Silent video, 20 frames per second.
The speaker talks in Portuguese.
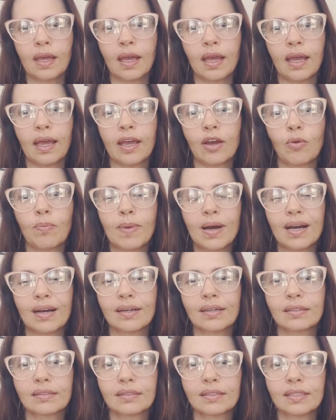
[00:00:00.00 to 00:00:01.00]
É
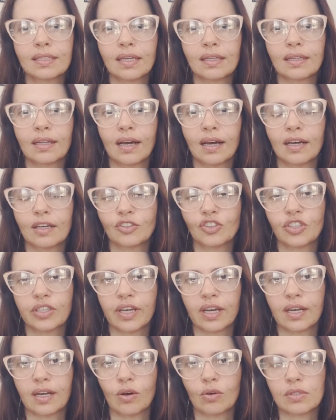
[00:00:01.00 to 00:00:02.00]
uma ansiedade
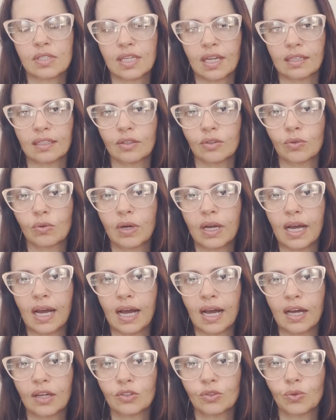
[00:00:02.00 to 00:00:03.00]
que é causada no
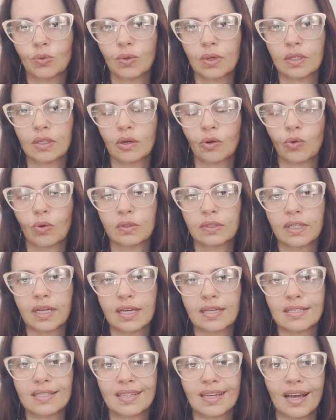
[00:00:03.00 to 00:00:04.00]
gato quando
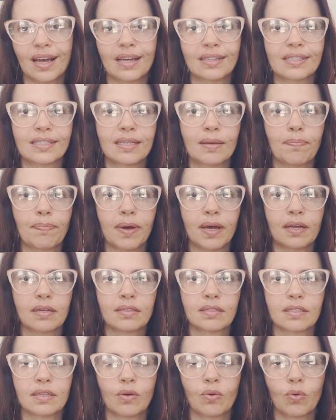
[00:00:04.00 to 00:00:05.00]
acontece a
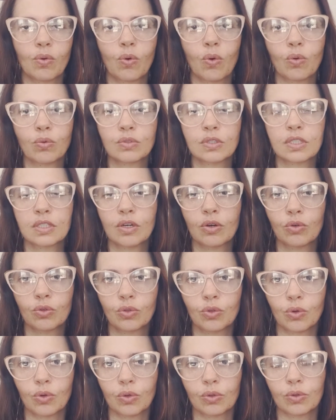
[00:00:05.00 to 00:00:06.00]
separação com o seu
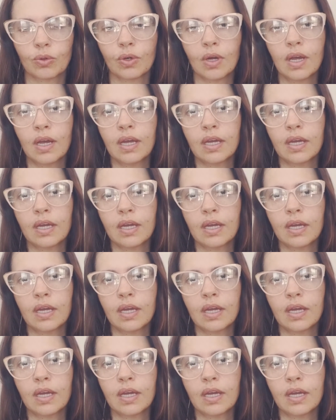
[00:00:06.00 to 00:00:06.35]
dono.